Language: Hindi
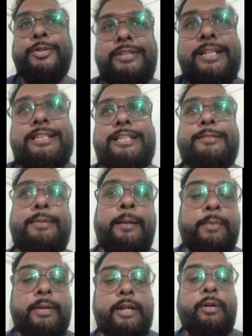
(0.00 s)
दूसरी चीज़
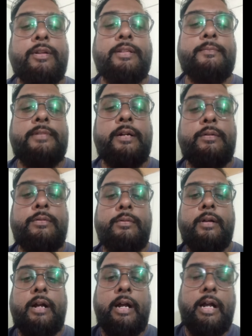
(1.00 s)
मैं आपको एक और
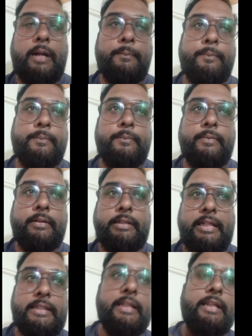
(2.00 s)
समझाऊँ आप
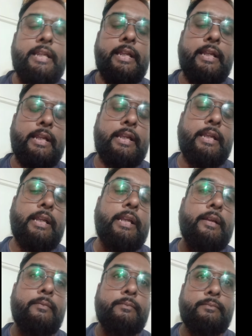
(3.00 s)
ये देखिए
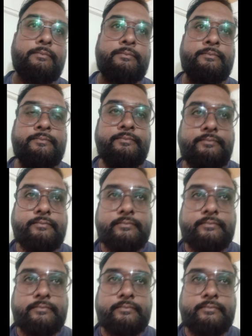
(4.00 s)
कि